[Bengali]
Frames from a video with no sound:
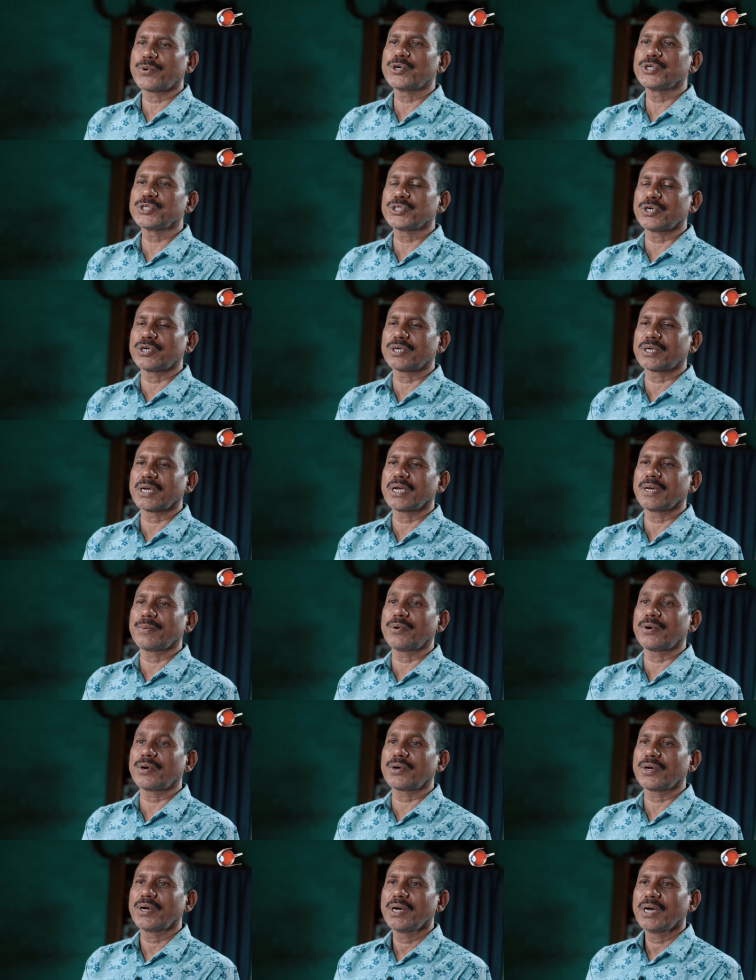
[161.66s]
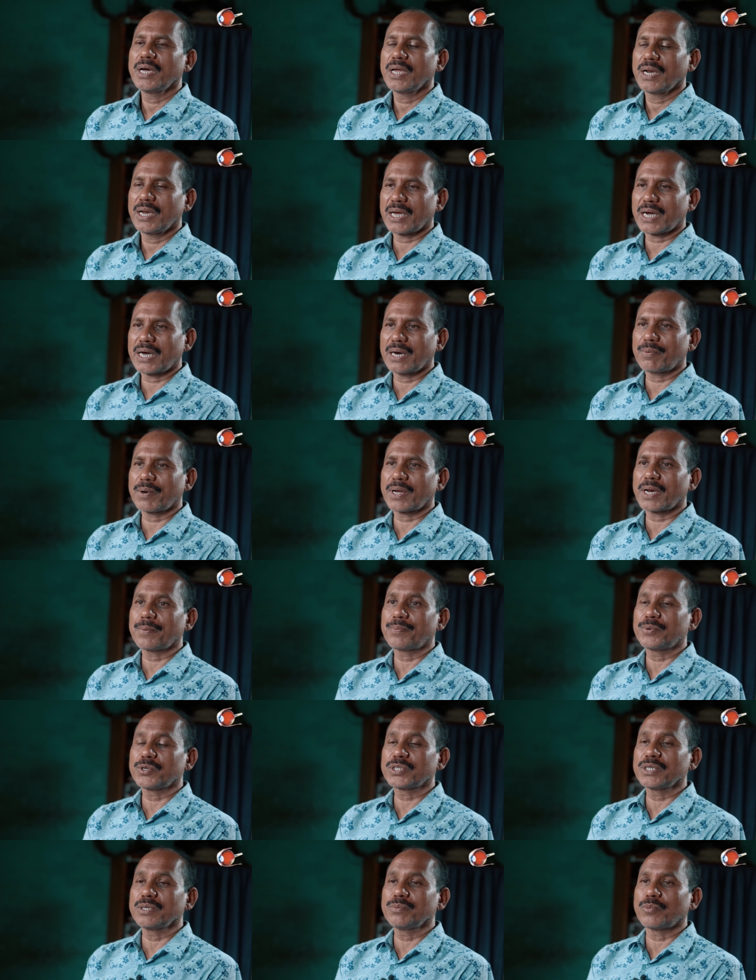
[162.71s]
প্রয়োজন এবং লেখাপড়ার
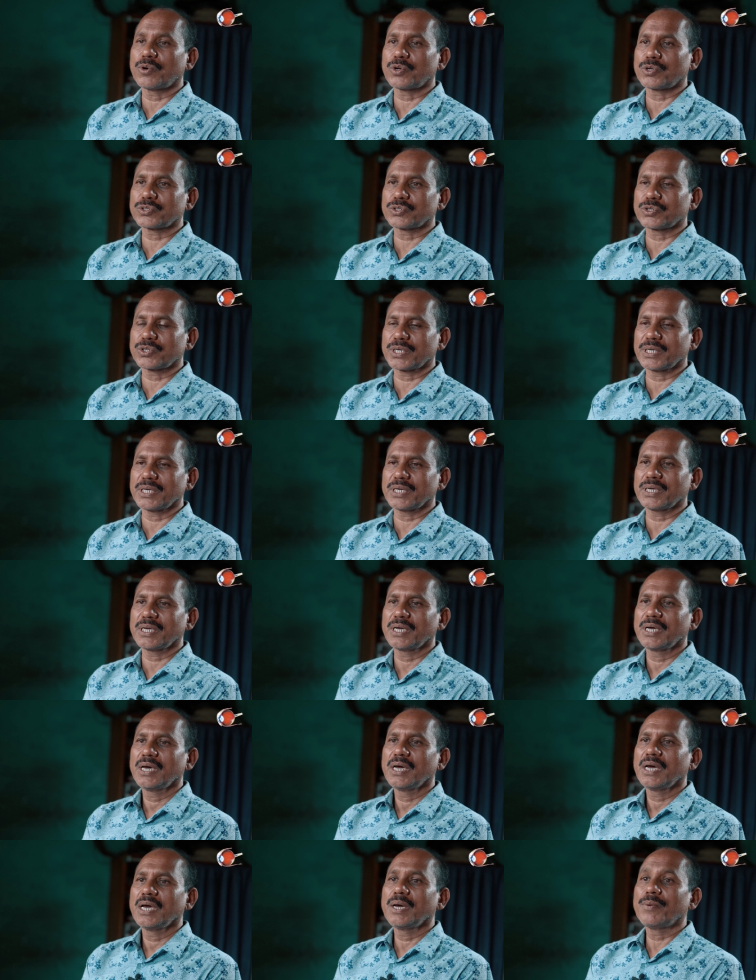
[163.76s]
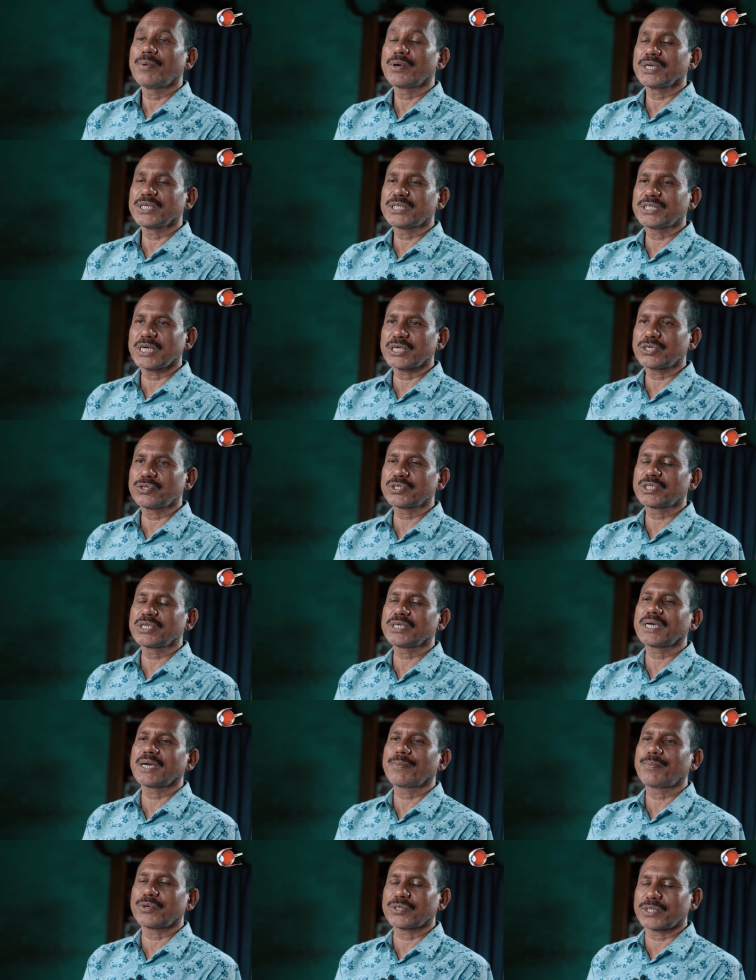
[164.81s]
প্রতি মনোযোগী এবং
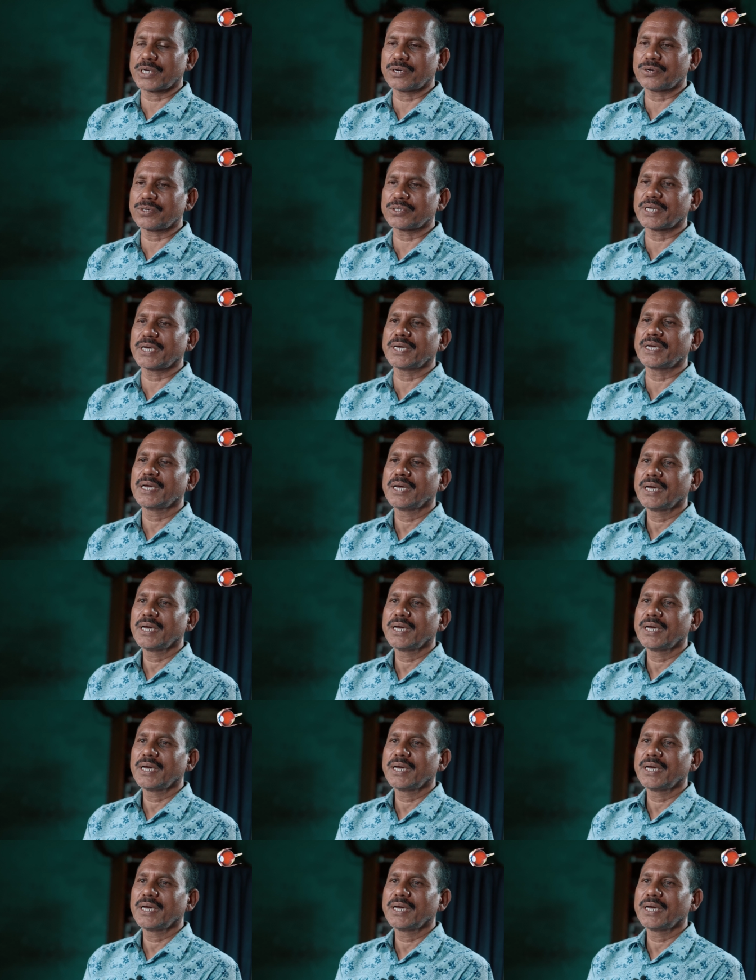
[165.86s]
ইচ্ছাশক্তিকে প্রাধান্য দেয়